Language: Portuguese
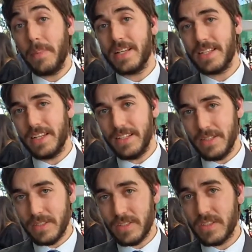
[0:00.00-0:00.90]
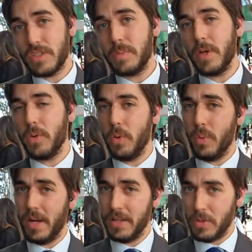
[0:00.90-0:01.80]
mas aí se
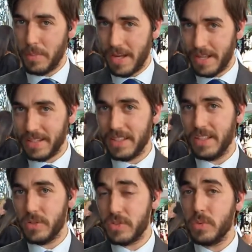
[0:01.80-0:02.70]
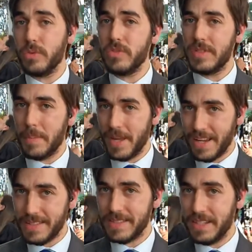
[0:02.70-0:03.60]
esperou a retomada aqui do segundo
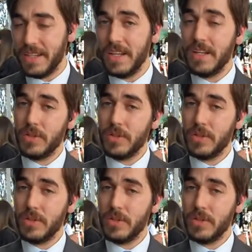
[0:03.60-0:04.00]
semestre